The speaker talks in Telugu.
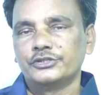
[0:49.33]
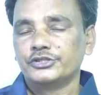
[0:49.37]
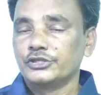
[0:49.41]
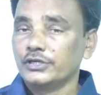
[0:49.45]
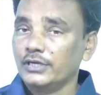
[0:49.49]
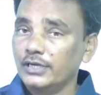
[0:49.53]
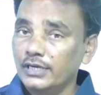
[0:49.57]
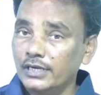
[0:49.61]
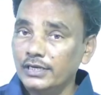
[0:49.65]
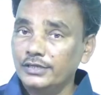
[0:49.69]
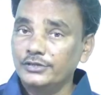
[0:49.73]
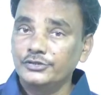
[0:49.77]

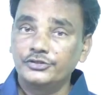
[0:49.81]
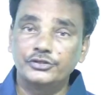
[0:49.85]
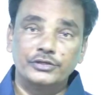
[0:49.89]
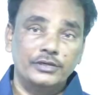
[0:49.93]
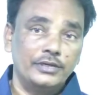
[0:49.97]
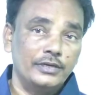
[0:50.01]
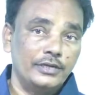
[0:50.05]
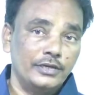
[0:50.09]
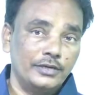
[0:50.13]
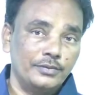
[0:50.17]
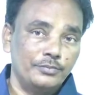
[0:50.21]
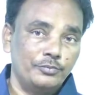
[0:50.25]
సహాయం
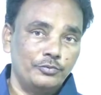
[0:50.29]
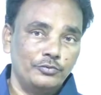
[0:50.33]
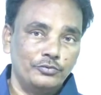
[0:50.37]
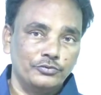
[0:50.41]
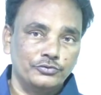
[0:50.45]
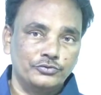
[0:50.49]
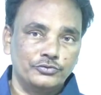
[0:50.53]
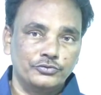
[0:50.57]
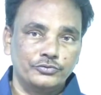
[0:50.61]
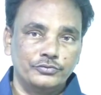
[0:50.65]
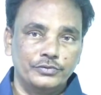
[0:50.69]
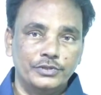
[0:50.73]

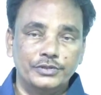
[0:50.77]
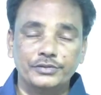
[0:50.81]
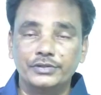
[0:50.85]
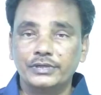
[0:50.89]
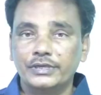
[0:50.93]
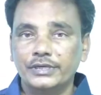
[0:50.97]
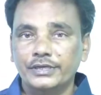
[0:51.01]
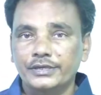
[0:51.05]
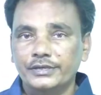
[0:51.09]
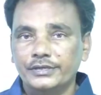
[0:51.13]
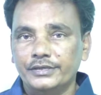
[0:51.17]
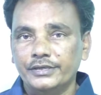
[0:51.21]
చేయలేకపోవచ్చు
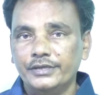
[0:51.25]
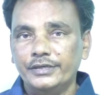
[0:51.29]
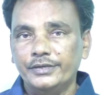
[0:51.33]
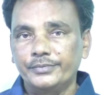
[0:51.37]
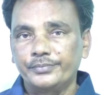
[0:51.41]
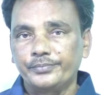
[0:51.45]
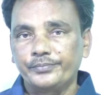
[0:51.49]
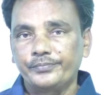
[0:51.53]
ఎందుకంటే